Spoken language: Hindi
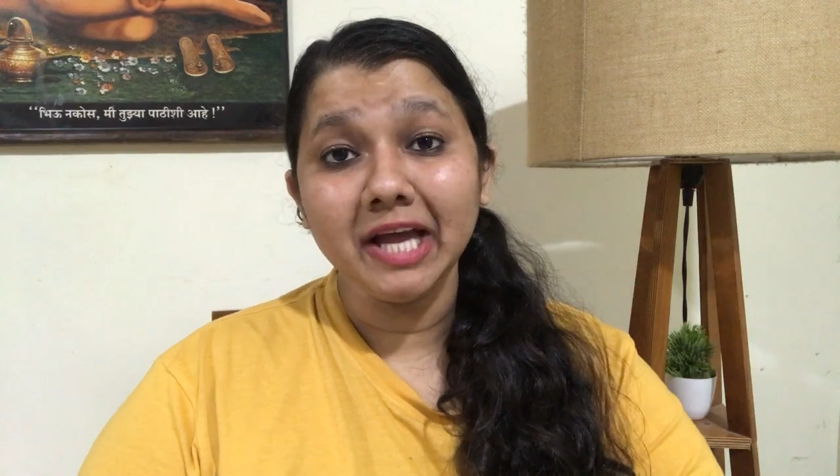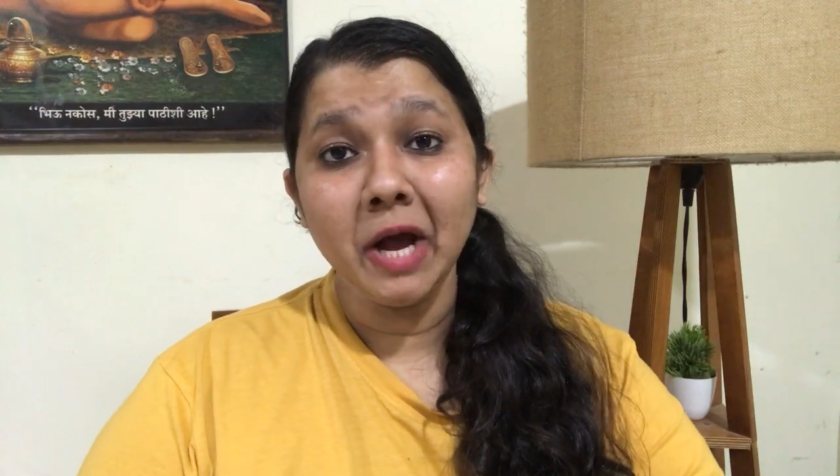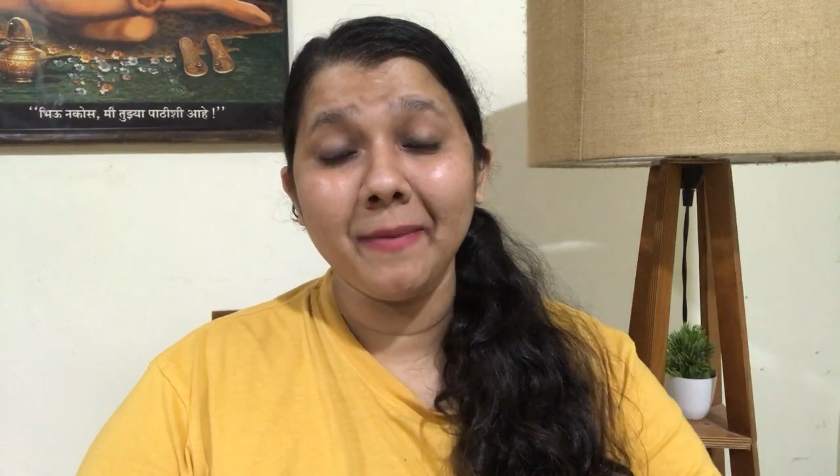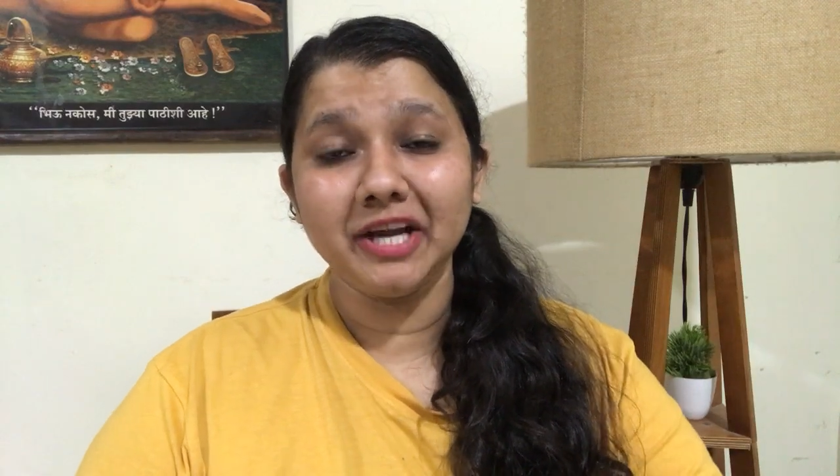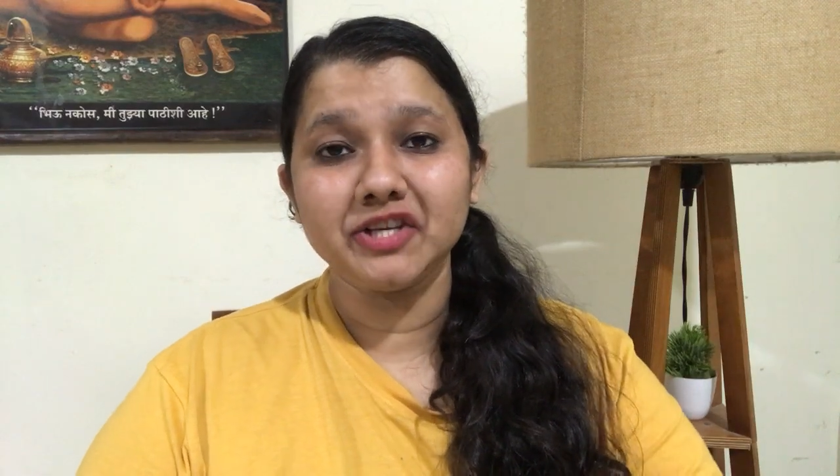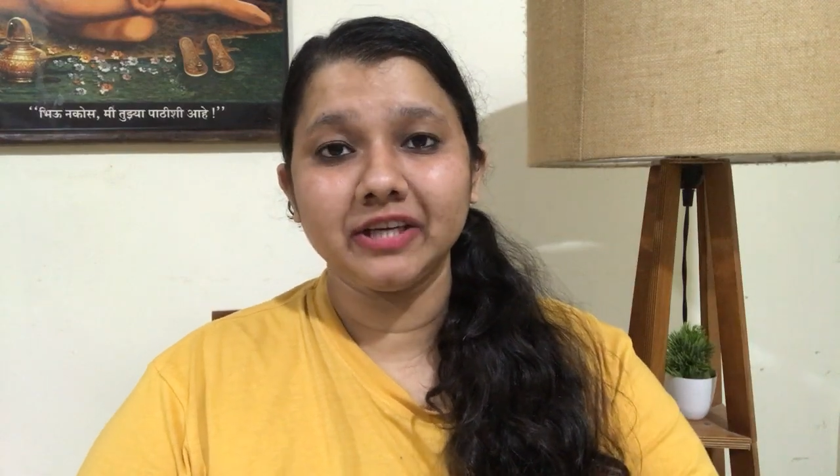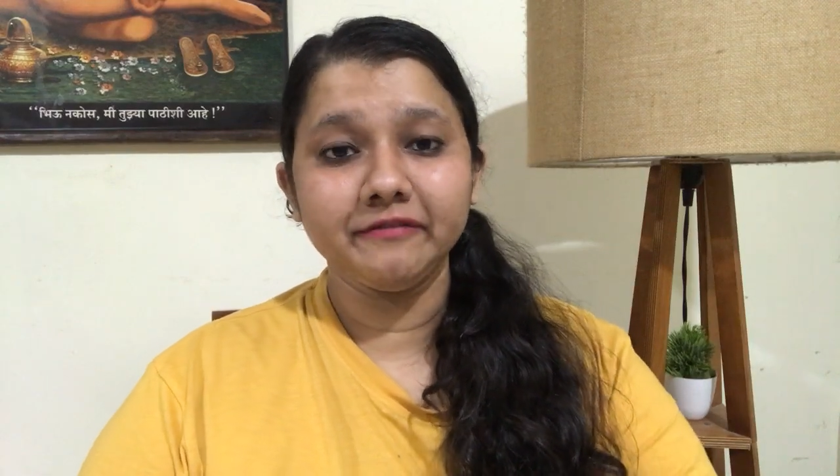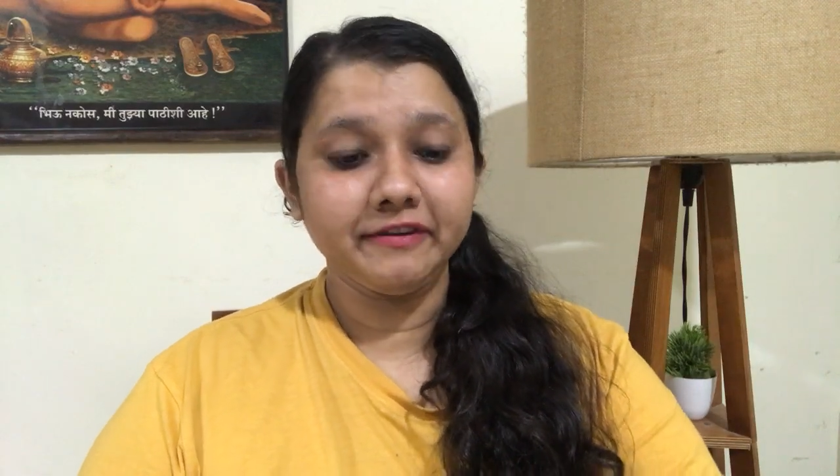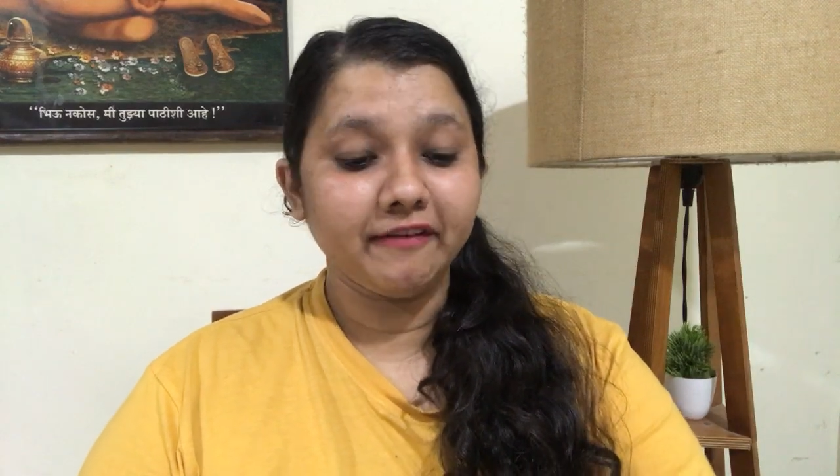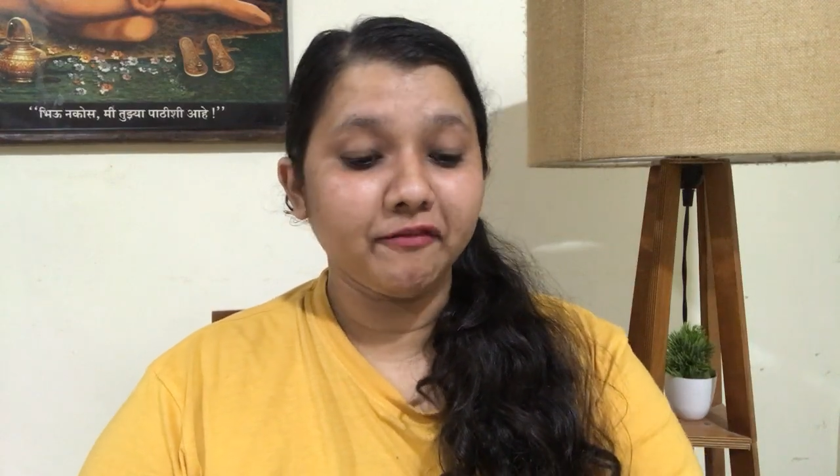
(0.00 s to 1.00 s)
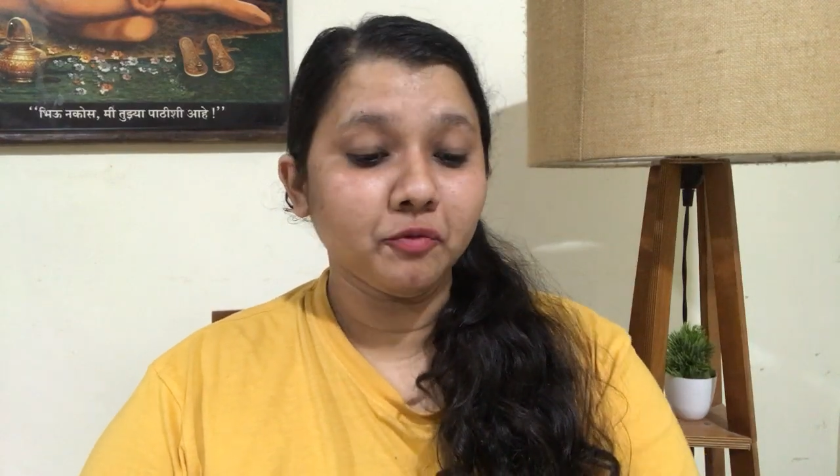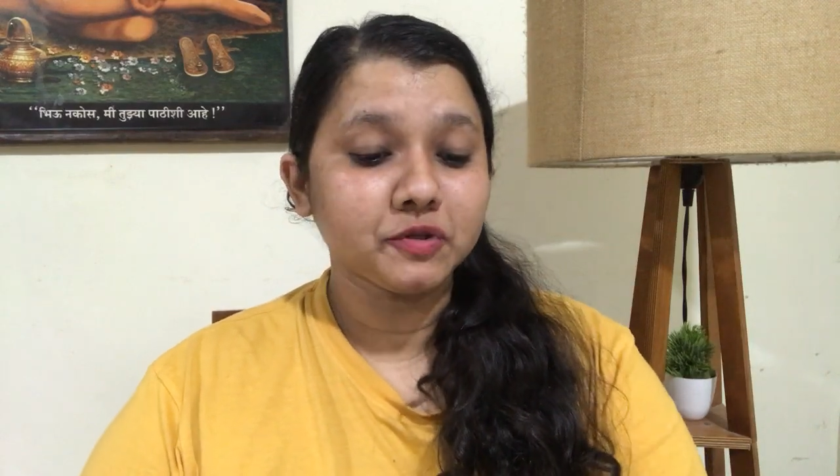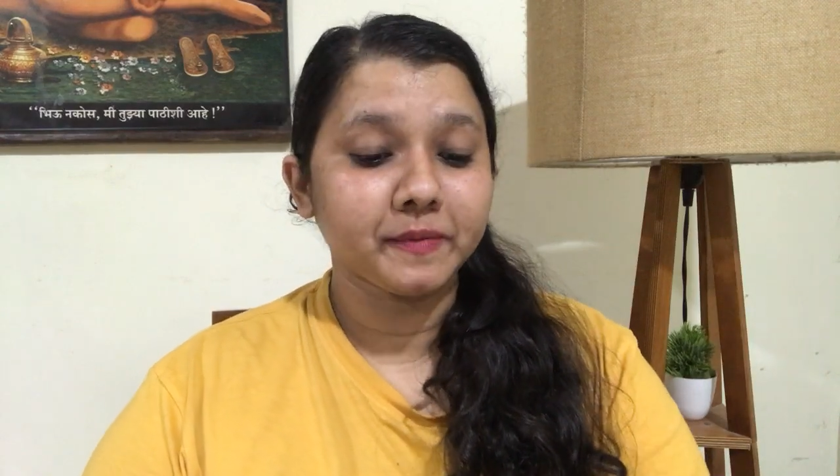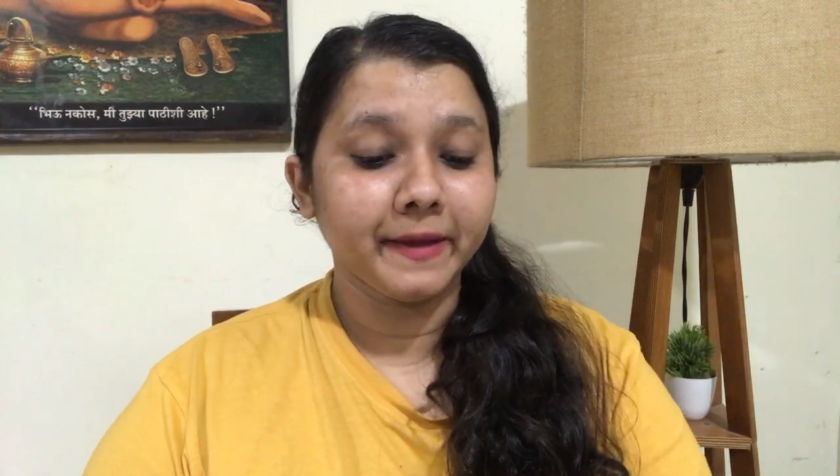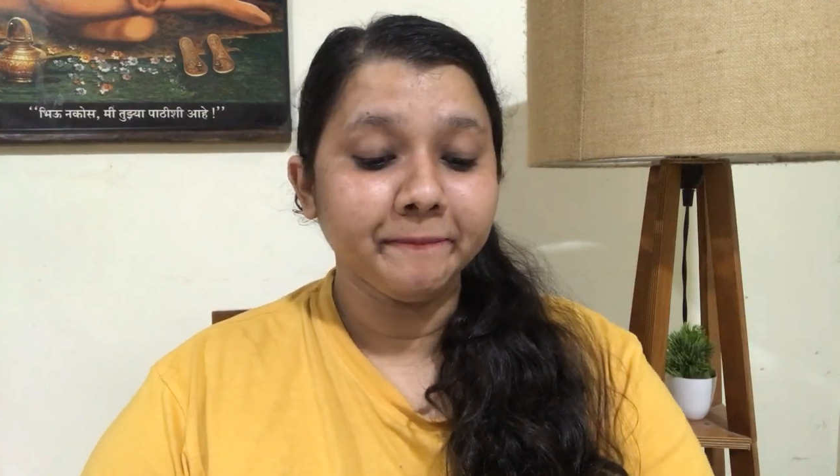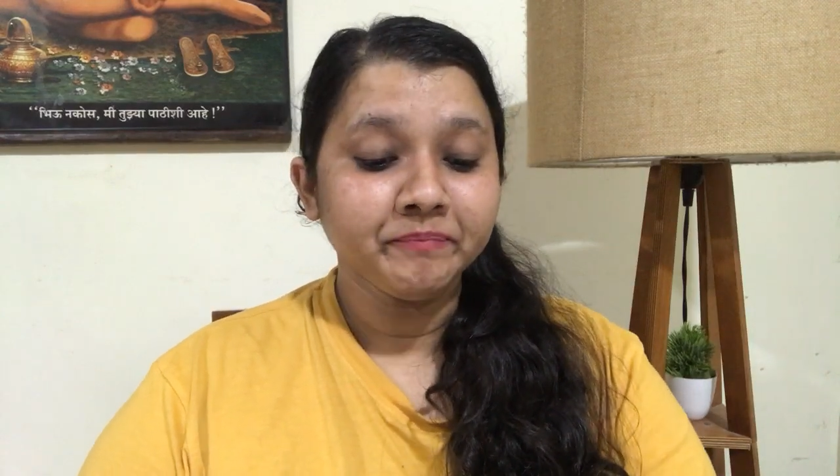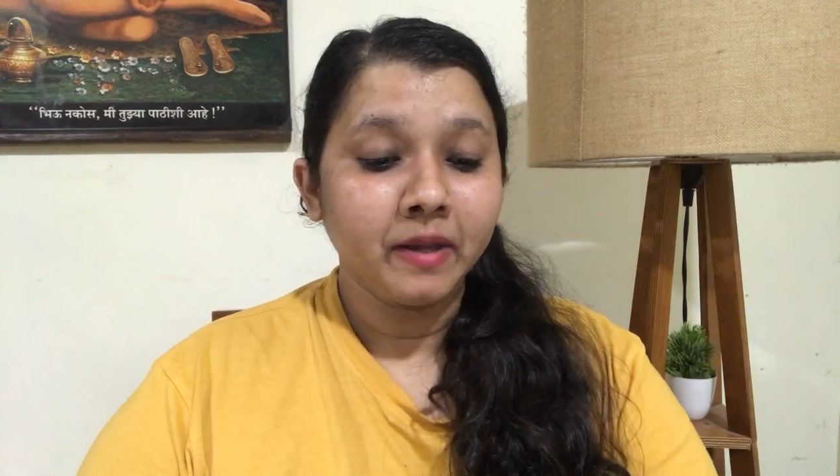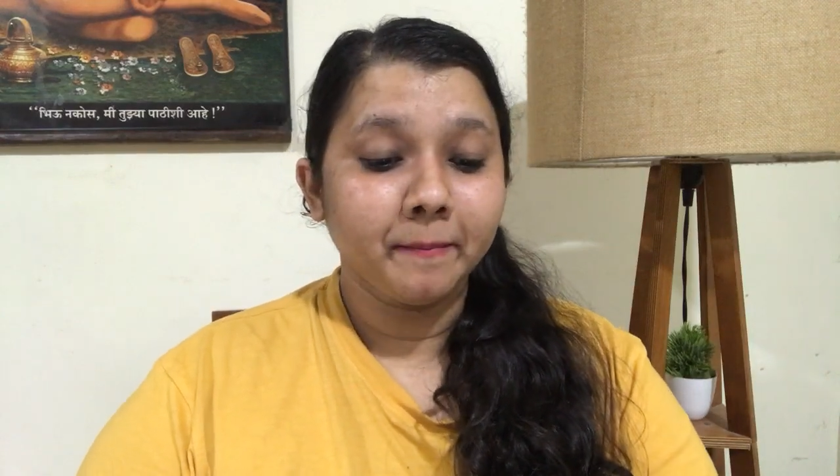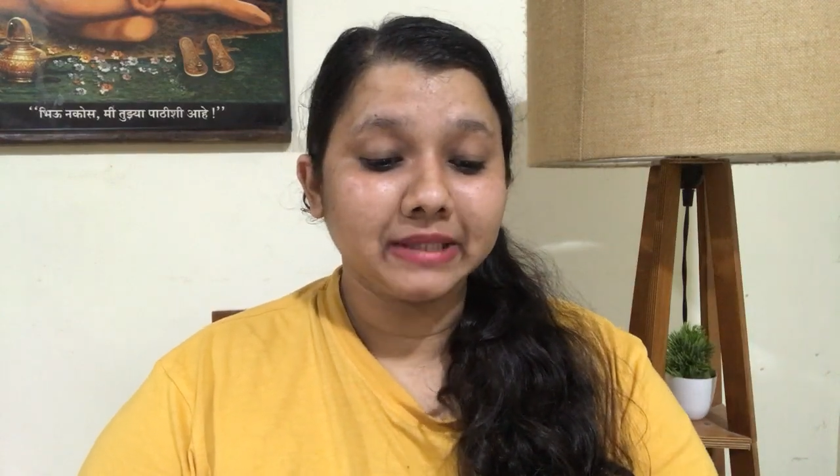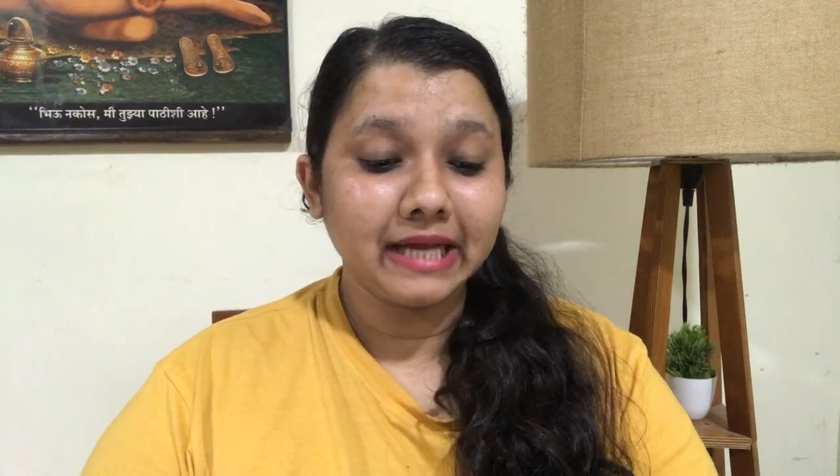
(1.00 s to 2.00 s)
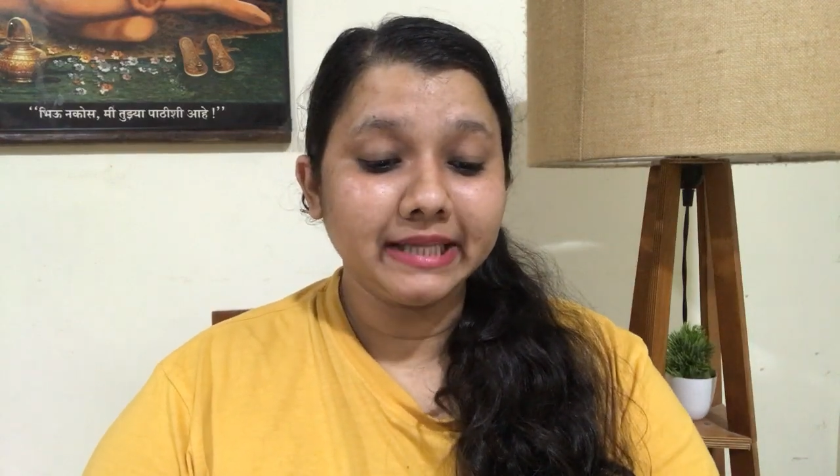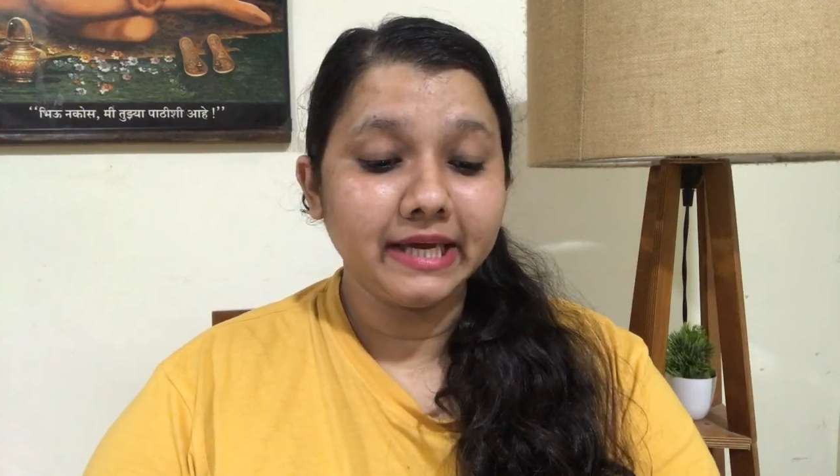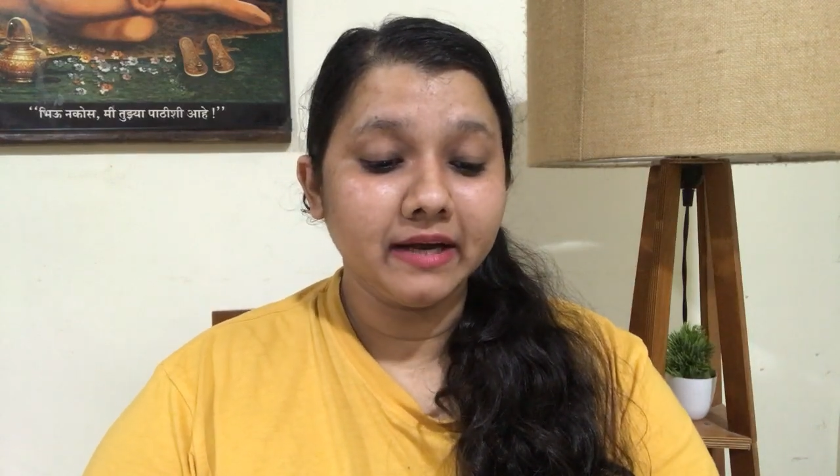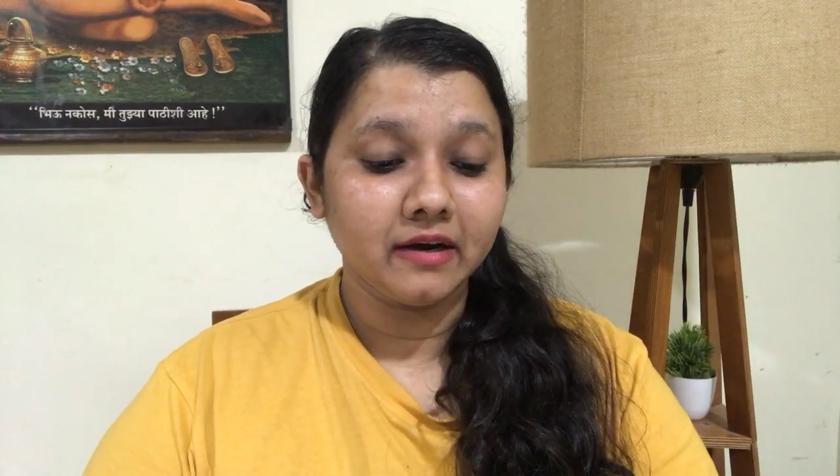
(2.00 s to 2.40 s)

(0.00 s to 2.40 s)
हमारे चैनल फीफा फूज पे बता दे